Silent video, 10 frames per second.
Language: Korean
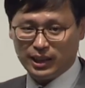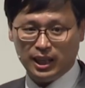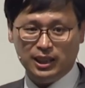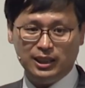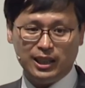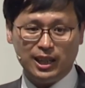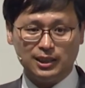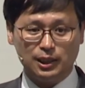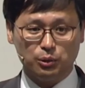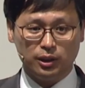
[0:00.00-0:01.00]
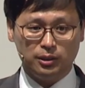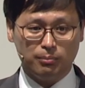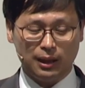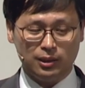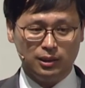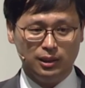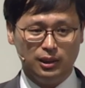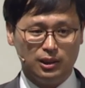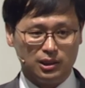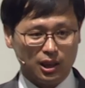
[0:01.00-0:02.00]
개인에 해당되는 말은
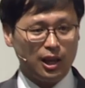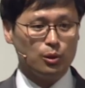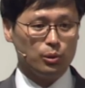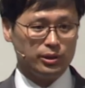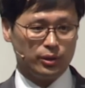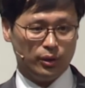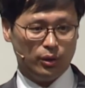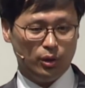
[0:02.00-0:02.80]
잘 알고 있어요.